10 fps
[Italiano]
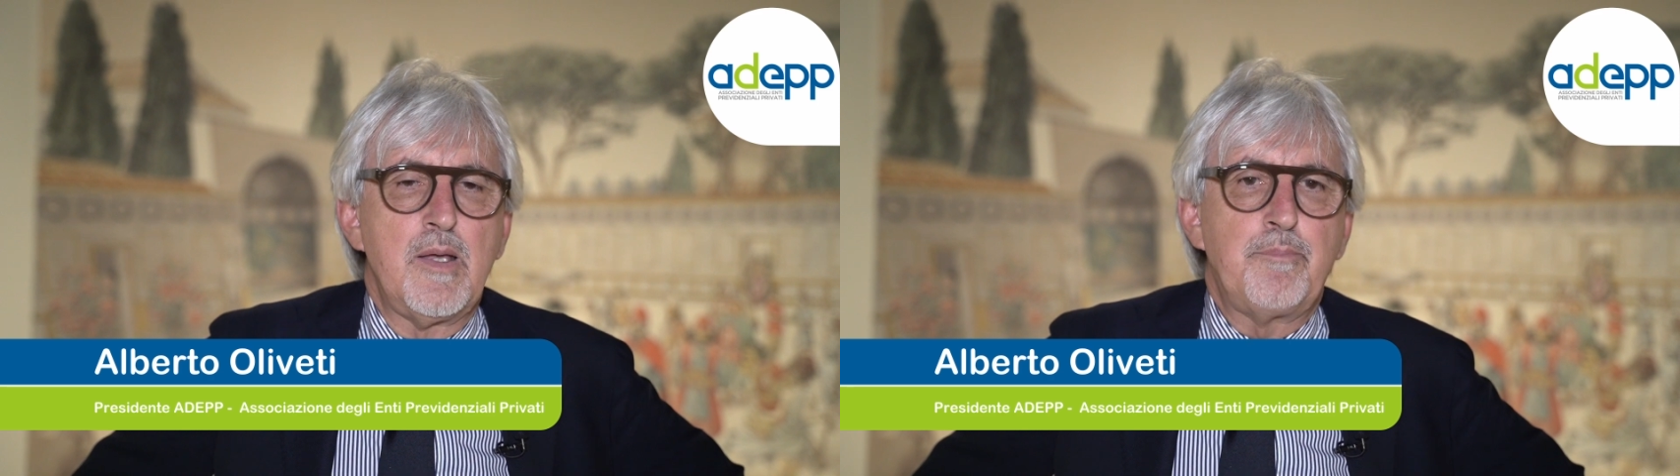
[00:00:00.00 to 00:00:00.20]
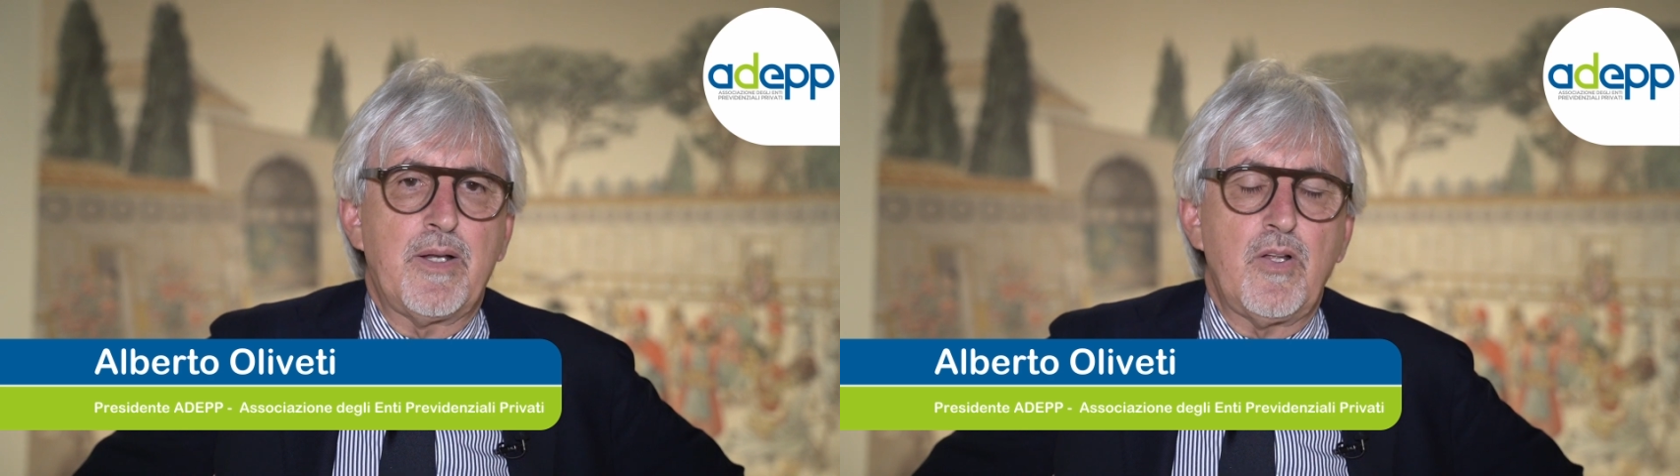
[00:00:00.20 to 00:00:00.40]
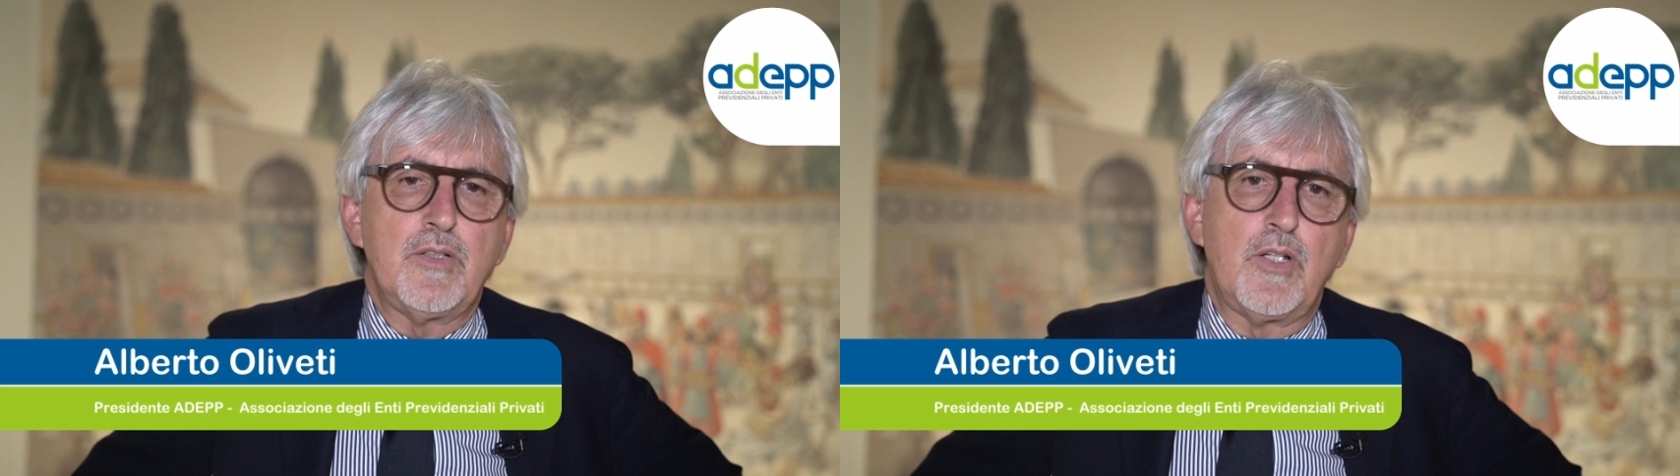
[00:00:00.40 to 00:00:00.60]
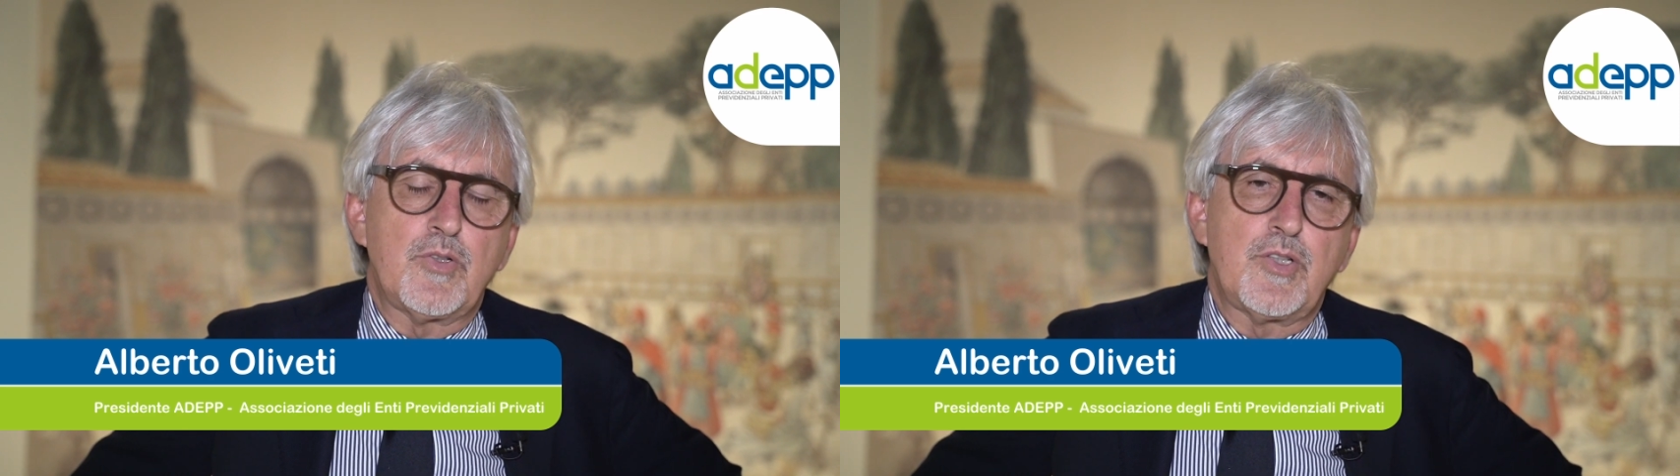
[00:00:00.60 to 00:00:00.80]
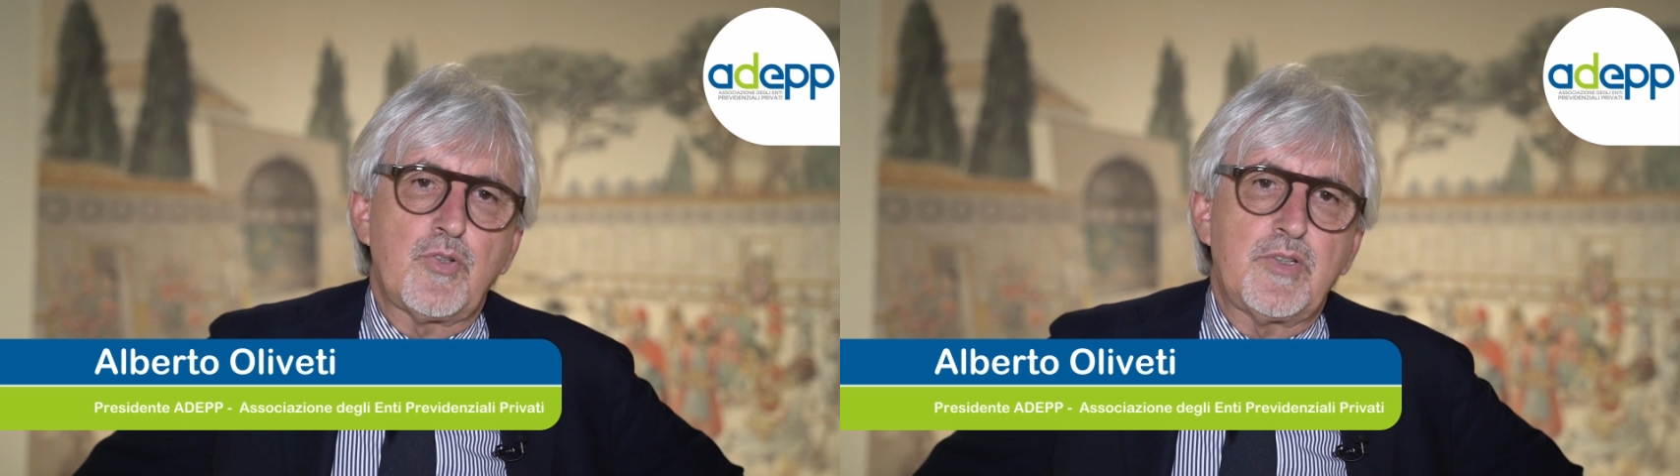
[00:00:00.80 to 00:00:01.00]
Però nello
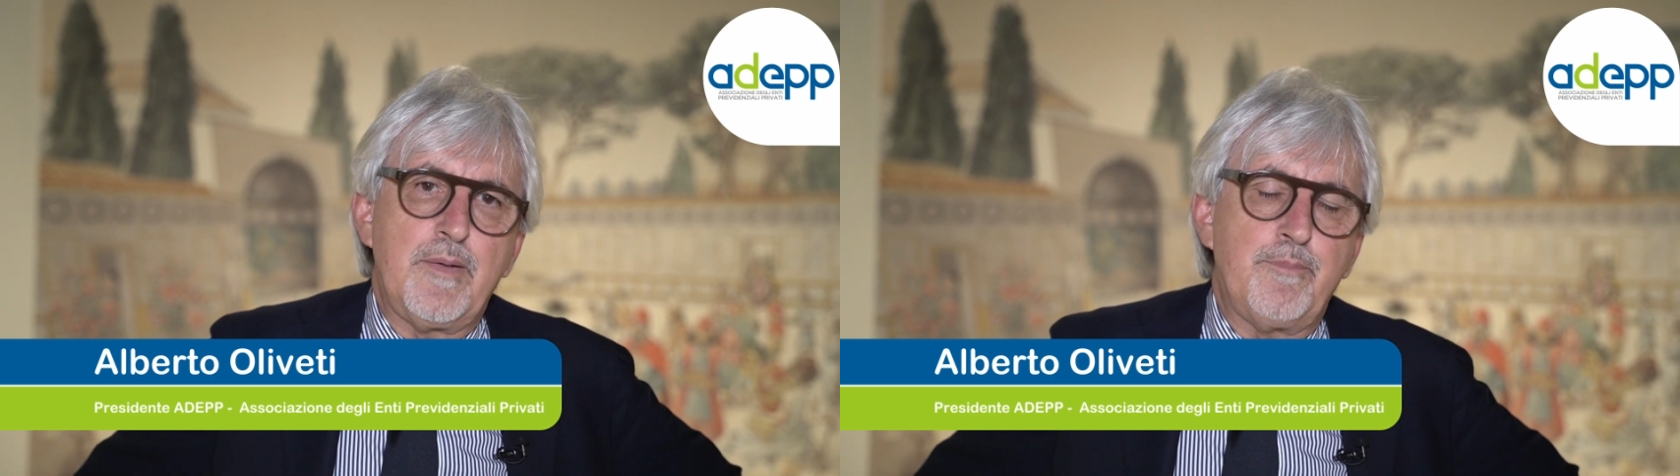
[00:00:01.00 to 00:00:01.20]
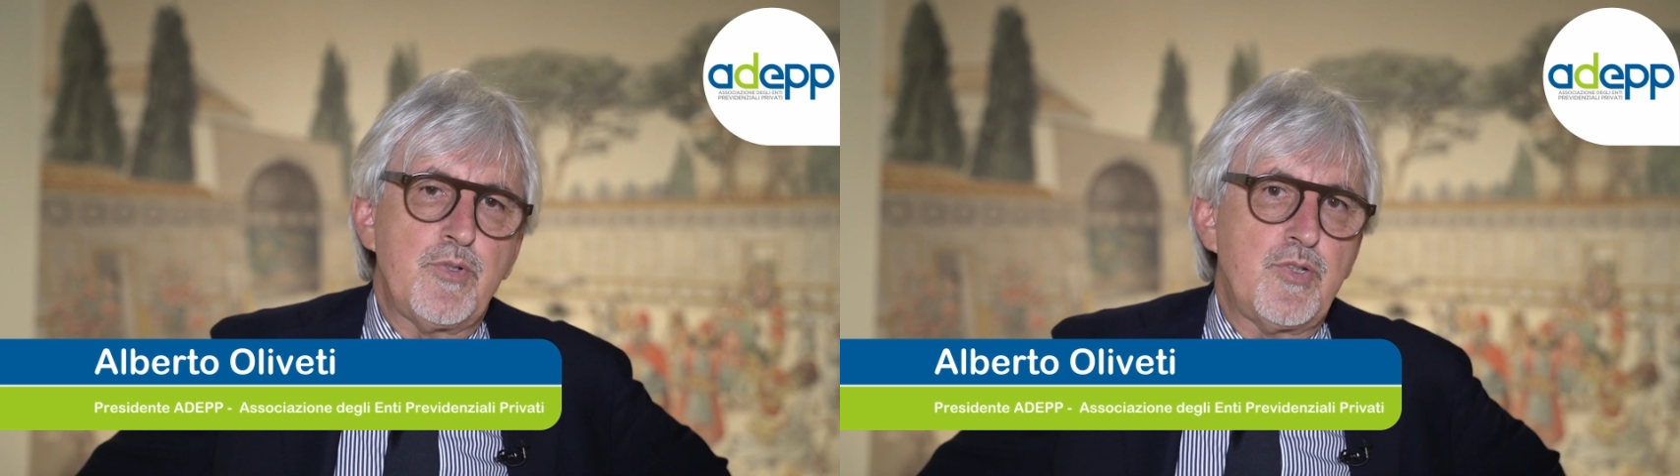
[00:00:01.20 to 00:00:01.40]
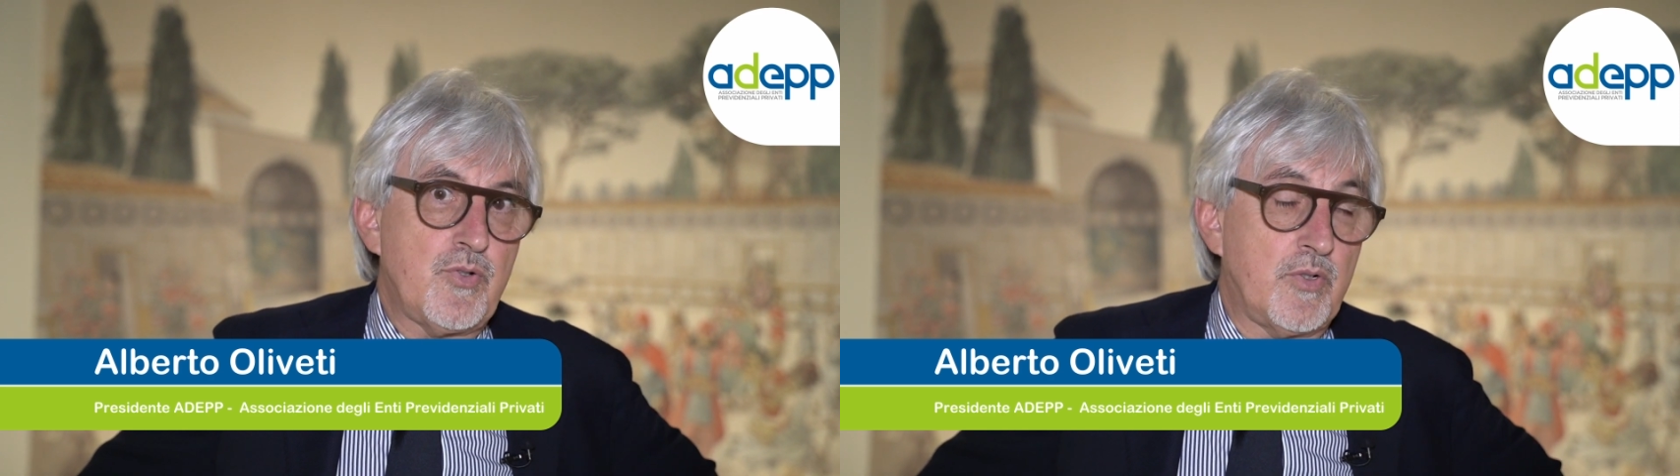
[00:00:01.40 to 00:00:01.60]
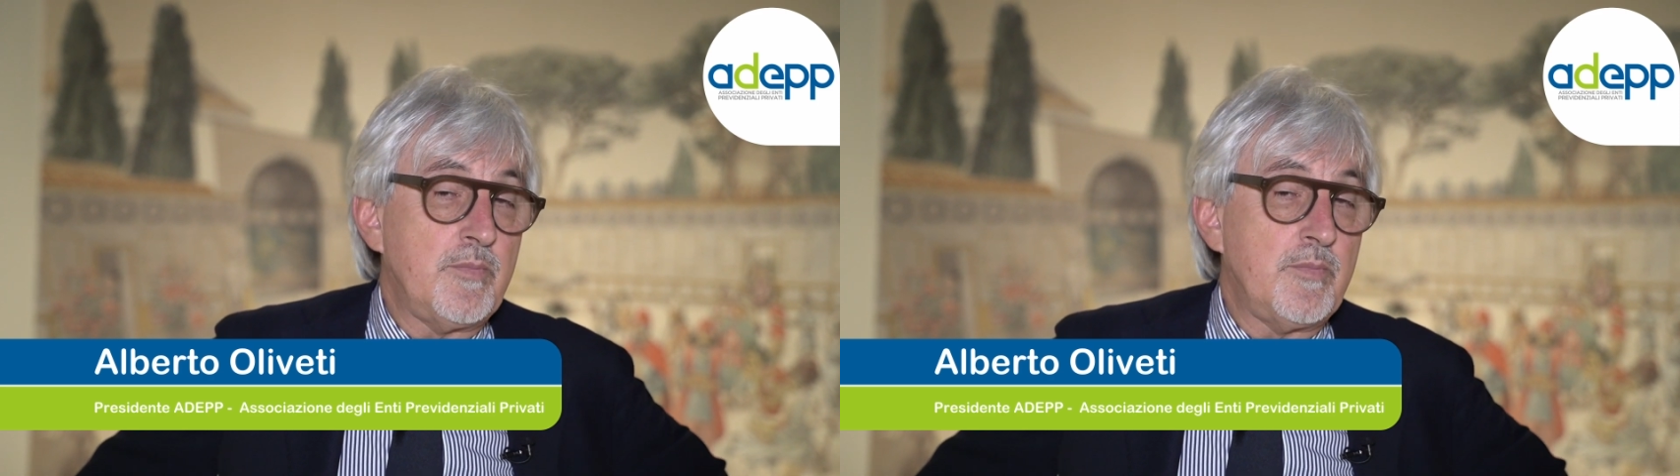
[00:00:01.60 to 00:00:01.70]
stesso tempo ci sono